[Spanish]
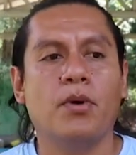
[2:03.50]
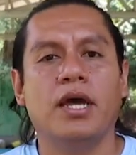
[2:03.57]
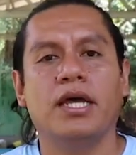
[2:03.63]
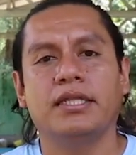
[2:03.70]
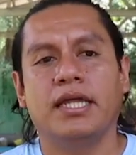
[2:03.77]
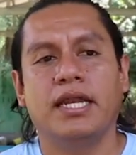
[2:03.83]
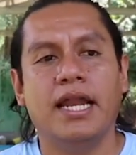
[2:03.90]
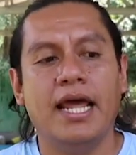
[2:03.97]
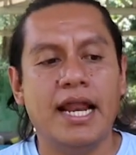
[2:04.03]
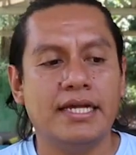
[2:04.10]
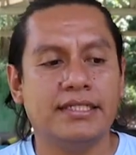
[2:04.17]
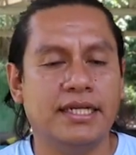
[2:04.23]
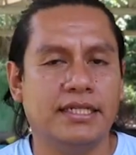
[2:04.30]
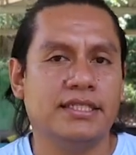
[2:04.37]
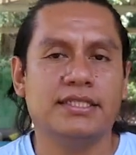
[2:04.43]
pueden tener
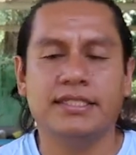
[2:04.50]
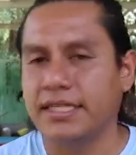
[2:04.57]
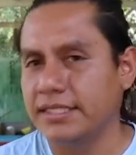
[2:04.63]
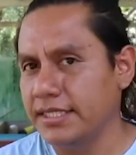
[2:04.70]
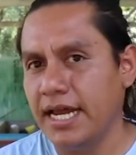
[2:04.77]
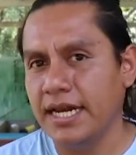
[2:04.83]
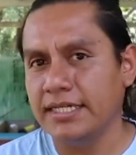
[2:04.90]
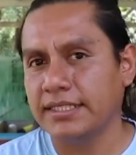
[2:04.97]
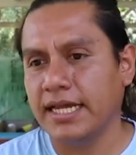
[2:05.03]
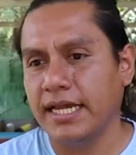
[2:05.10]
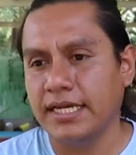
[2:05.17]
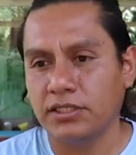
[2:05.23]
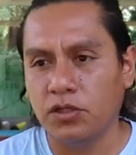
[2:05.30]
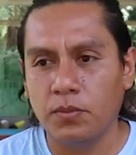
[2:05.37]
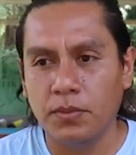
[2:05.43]
aceites esenciales
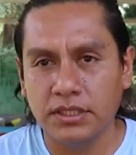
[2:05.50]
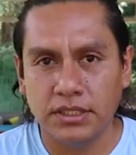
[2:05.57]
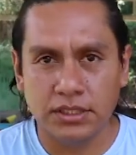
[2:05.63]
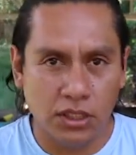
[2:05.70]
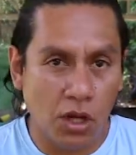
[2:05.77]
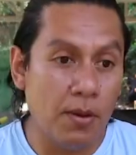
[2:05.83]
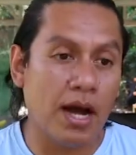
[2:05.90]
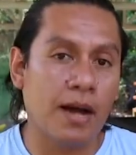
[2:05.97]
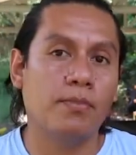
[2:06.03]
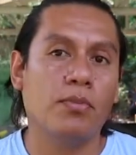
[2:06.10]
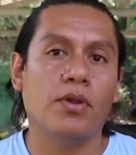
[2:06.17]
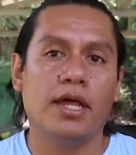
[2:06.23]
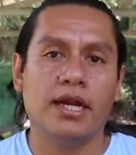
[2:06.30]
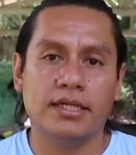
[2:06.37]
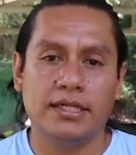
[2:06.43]
que las lombrices no van a
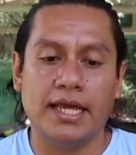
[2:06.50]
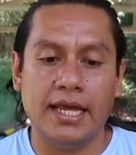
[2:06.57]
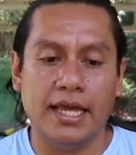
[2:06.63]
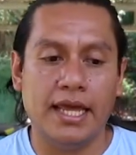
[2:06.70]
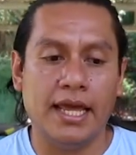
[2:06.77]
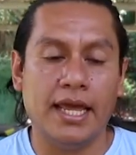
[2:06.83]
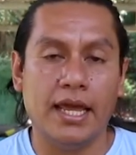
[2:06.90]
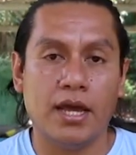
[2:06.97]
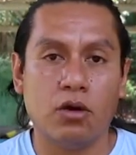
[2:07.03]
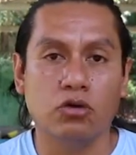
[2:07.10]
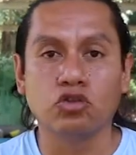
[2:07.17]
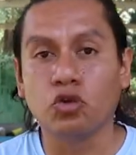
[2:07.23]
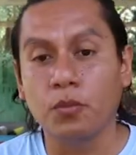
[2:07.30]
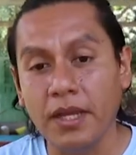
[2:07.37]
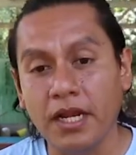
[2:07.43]
poder eh, eh,
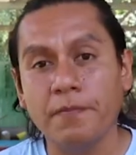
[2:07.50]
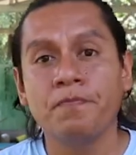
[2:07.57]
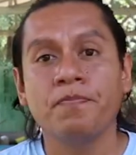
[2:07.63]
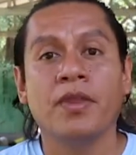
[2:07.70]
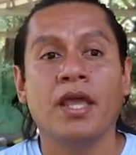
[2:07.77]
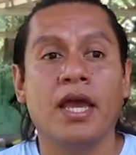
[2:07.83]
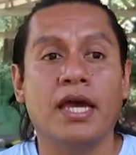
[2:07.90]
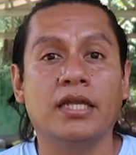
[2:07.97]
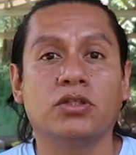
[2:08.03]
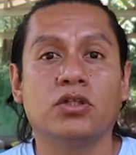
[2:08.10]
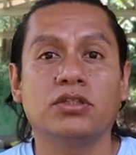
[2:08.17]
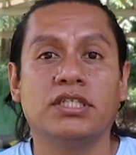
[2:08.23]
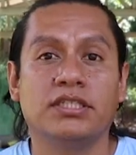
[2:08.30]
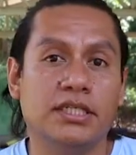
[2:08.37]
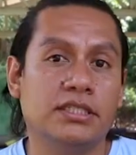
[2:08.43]
consumir.
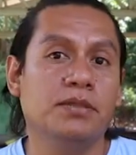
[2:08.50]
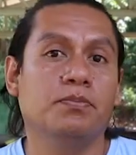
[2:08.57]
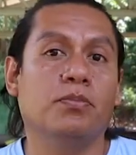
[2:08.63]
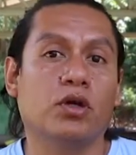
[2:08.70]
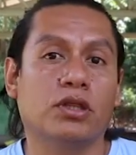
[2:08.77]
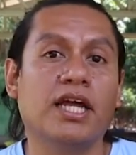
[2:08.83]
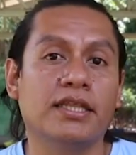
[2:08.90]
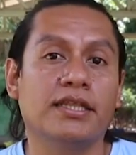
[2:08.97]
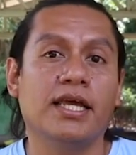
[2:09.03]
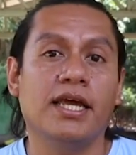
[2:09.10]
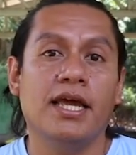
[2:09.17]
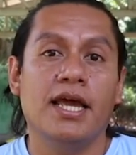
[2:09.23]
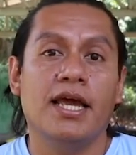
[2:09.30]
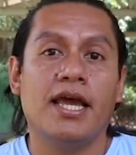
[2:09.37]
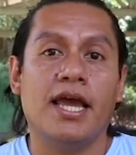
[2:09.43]
Entonces es
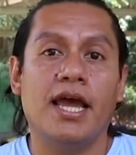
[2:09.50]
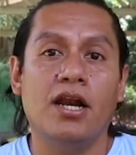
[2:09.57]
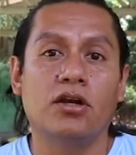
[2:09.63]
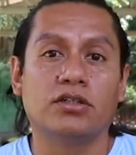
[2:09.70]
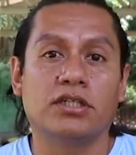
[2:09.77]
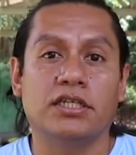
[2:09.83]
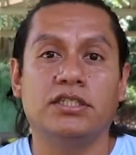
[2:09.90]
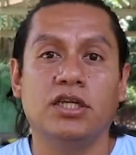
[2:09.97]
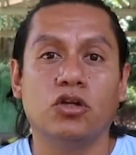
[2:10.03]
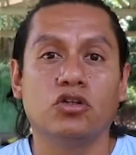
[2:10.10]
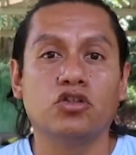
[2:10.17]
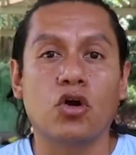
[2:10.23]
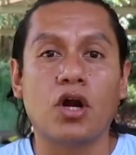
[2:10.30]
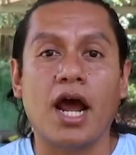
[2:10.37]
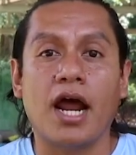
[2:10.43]
importante que los
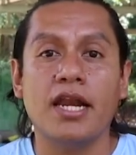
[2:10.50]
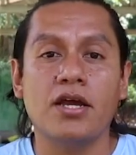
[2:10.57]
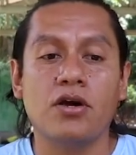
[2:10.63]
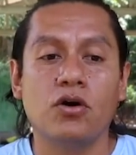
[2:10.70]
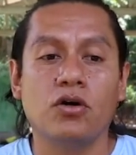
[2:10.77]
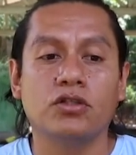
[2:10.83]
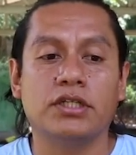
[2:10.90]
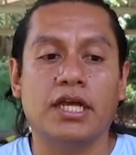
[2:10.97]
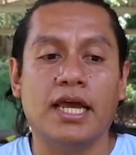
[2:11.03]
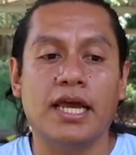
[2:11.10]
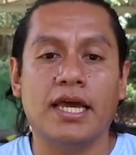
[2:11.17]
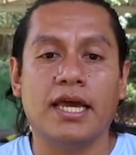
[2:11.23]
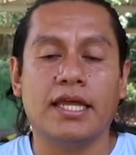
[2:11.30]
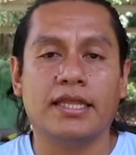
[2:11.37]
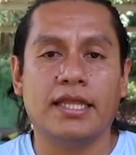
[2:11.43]
residuos orgánicos
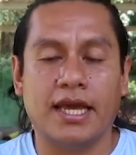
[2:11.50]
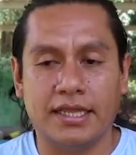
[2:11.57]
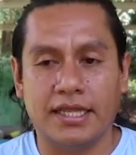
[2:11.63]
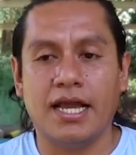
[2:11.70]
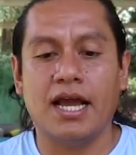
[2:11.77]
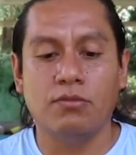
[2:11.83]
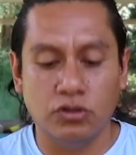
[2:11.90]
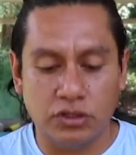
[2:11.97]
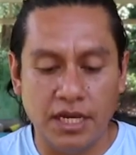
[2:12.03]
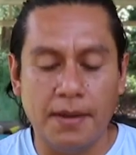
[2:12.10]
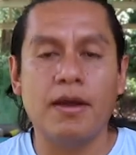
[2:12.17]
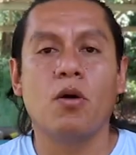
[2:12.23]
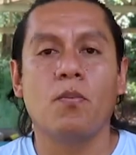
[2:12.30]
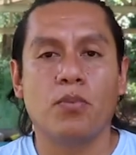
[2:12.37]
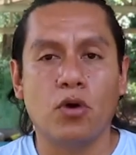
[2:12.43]
eh, que, tengamos
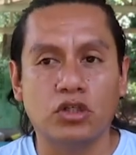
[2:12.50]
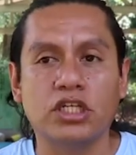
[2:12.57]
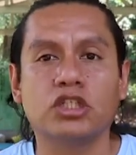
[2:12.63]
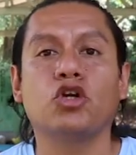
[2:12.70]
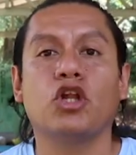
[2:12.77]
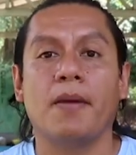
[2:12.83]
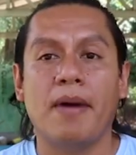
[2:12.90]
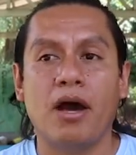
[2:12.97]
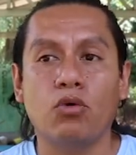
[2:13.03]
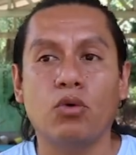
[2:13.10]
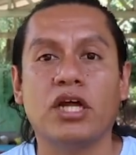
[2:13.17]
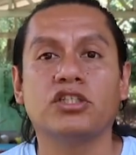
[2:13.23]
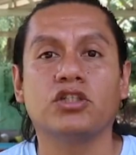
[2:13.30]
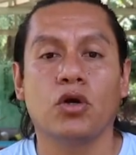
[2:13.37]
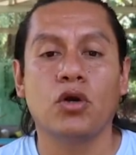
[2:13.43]
lleven un proceso de
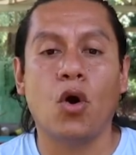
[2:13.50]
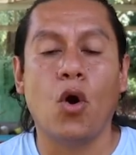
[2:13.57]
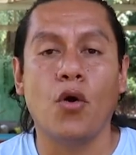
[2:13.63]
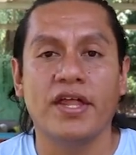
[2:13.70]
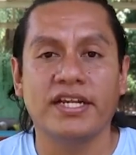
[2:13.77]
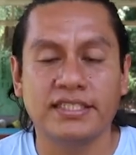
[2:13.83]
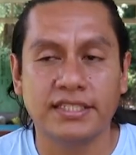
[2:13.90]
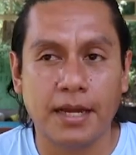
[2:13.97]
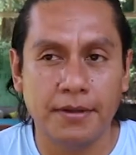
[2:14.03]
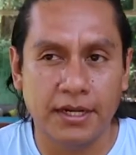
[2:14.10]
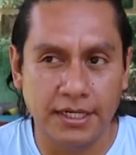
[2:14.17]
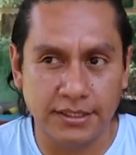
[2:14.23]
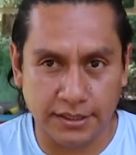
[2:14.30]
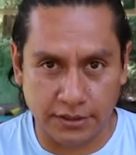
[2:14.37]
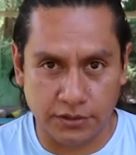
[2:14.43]
maduración o de
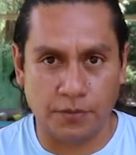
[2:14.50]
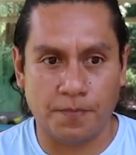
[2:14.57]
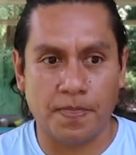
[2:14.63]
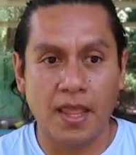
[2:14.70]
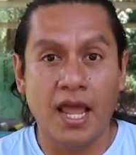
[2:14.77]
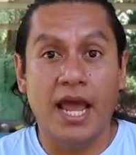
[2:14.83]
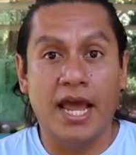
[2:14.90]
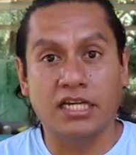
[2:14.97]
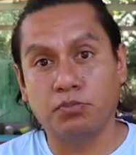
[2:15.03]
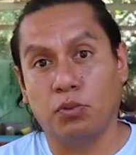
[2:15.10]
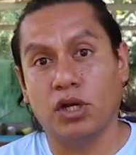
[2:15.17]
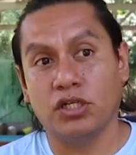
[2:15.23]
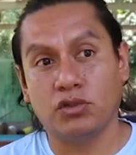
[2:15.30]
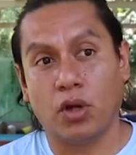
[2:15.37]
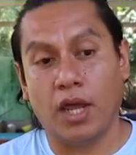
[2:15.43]
estabilización. Es
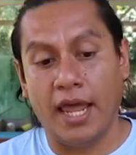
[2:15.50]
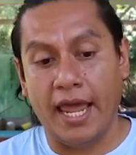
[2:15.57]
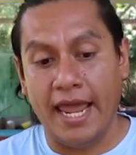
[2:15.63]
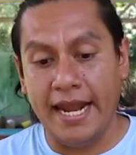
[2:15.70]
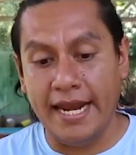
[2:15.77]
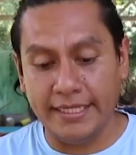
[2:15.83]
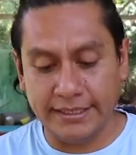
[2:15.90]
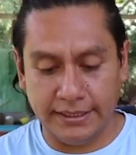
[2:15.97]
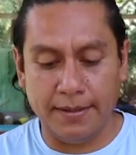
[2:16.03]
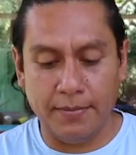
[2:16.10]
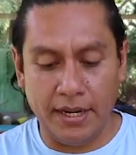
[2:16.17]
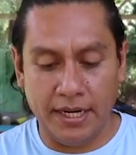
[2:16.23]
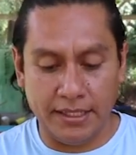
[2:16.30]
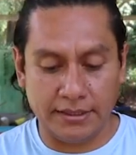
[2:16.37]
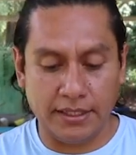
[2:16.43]
por eso que en este,
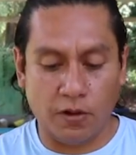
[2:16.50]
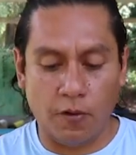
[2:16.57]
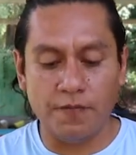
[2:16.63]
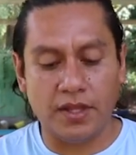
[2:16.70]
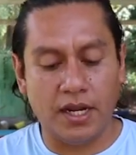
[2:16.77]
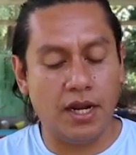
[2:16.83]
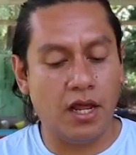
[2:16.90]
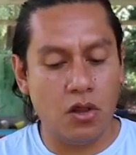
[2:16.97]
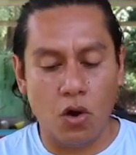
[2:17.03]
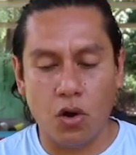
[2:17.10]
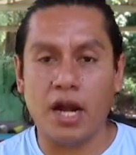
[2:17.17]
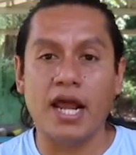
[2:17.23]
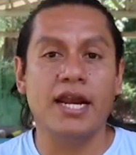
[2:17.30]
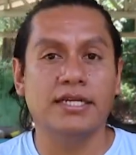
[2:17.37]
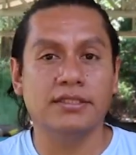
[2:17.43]
en este
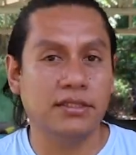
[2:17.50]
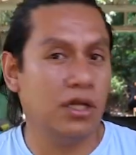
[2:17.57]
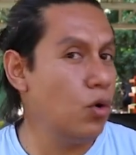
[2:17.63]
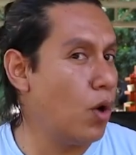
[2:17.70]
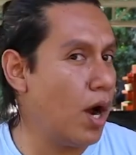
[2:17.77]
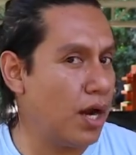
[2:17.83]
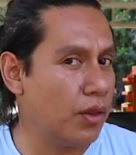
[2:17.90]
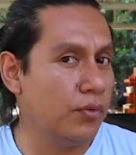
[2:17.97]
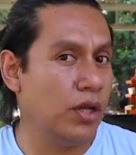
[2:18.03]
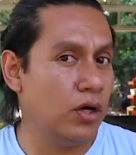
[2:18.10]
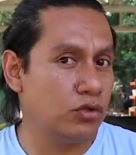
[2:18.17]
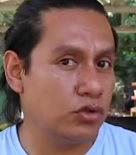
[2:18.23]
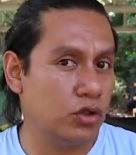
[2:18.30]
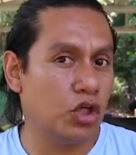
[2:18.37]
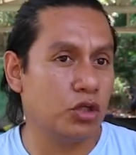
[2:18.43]
contenedor, en este lugar donde
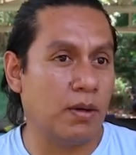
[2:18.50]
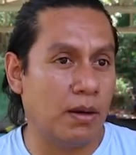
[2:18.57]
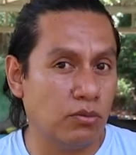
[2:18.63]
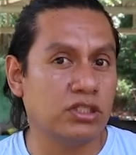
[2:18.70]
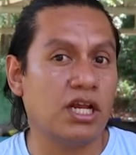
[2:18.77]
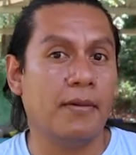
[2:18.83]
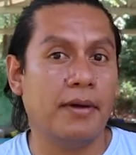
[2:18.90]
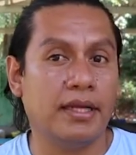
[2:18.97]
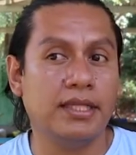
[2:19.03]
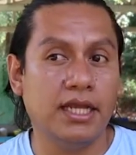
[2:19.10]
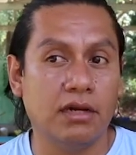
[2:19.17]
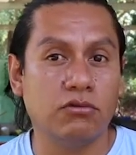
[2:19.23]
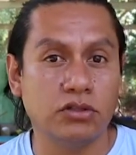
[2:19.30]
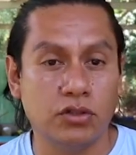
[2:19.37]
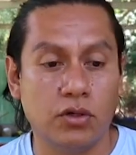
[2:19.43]
nosotros vamos a
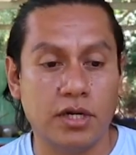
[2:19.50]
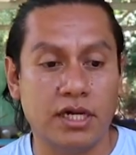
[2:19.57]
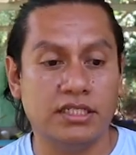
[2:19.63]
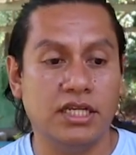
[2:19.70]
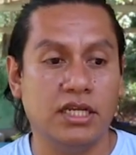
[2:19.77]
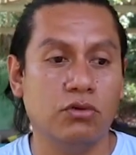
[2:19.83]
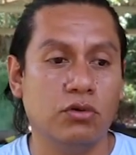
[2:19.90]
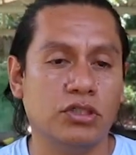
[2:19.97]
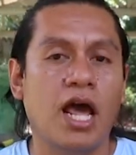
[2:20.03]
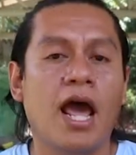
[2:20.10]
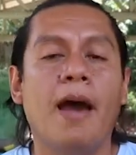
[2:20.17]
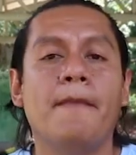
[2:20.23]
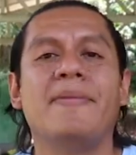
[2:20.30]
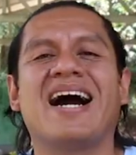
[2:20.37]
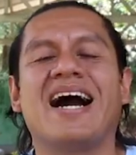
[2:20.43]
vertir nuestros residuos,
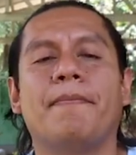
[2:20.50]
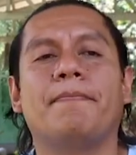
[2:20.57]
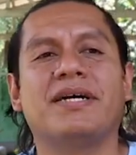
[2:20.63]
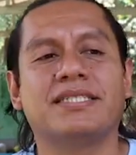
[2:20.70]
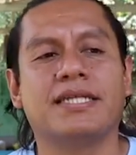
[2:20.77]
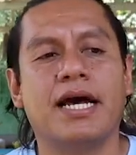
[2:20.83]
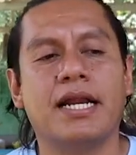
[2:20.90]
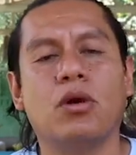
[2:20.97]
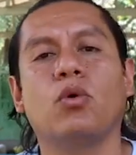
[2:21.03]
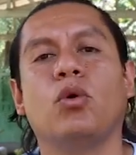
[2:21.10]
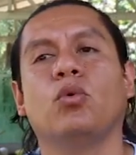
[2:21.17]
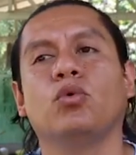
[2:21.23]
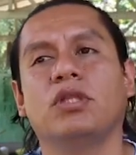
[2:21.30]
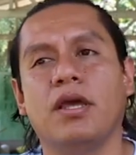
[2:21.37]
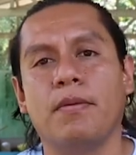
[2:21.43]
van a pasar
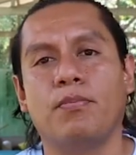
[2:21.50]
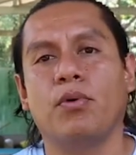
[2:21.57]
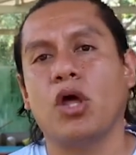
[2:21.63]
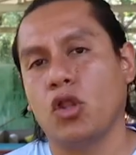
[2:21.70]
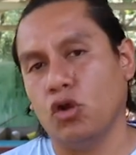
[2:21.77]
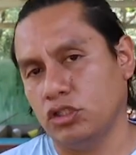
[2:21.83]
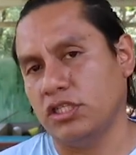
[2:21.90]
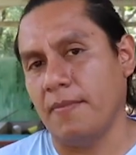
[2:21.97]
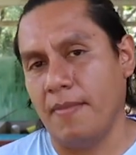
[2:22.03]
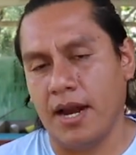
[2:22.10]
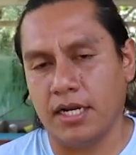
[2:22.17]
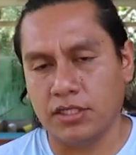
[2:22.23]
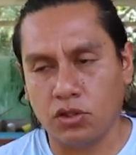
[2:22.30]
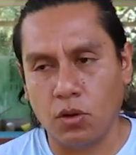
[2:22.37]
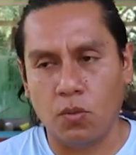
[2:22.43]
un tiempo de dos
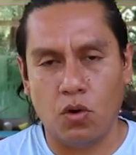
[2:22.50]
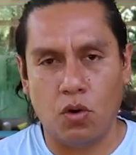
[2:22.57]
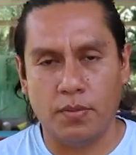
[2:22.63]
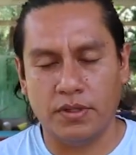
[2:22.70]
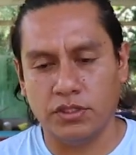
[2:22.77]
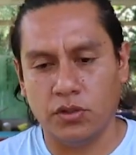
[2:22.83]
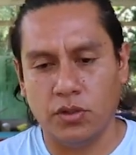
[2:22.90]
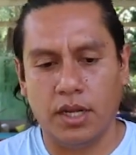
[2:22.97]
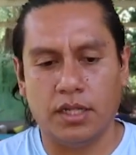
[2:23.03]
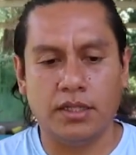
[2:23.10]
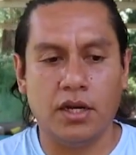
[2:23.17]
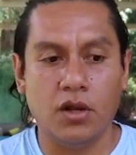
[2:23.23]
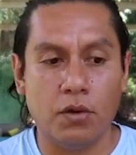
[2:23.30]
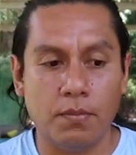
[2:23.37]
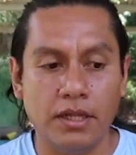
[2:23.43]
semanas, como lo mencioné
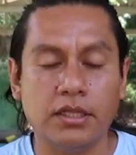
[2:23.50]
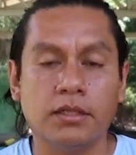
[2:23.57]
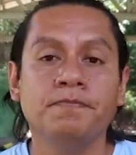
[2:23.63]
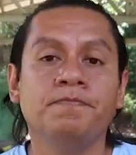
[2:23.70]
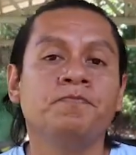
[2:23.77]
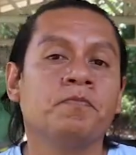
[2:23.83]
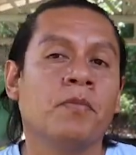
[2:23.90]
anteriormente.